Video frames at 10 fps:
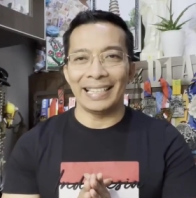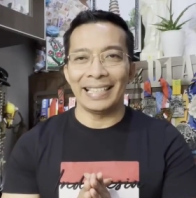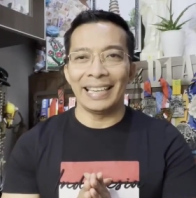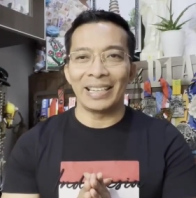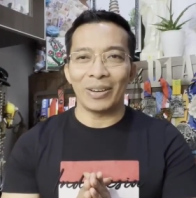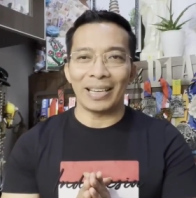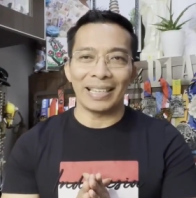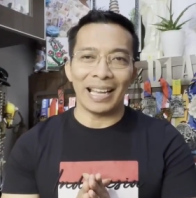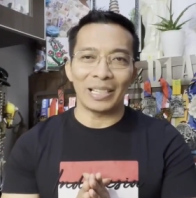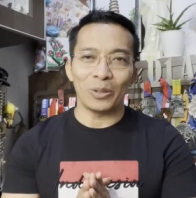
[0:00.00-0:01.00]

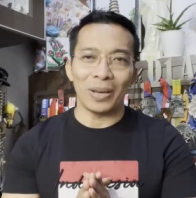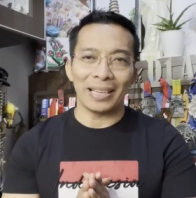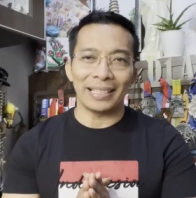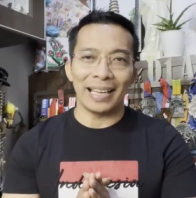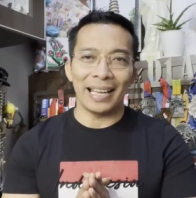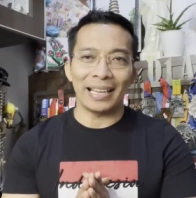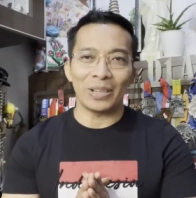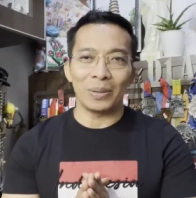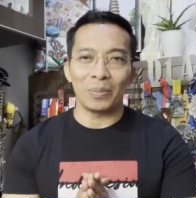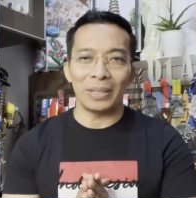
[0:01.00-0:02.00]
keluarga-keluarga dan
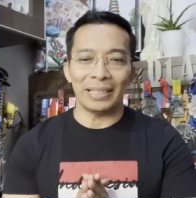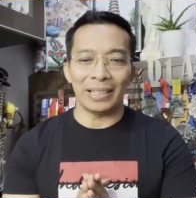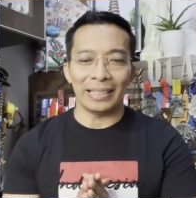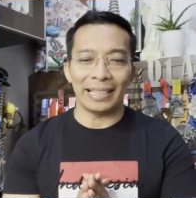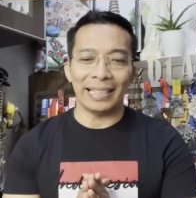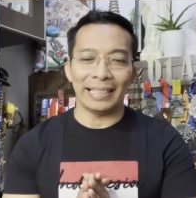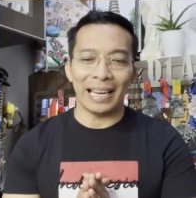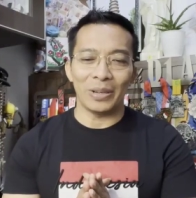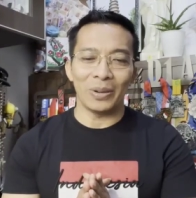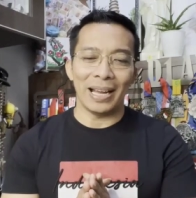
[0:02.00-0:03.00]
orang-orang yang
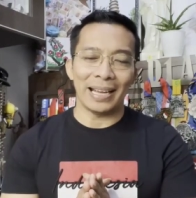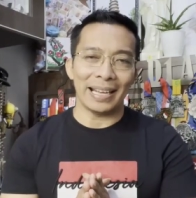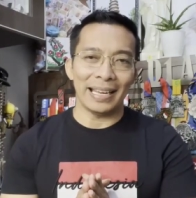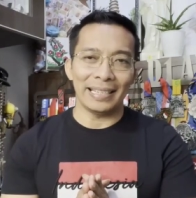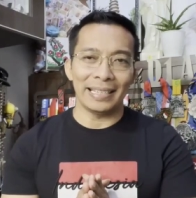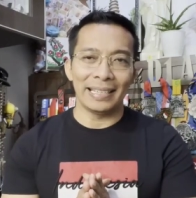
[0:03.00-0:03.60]
kita doakan,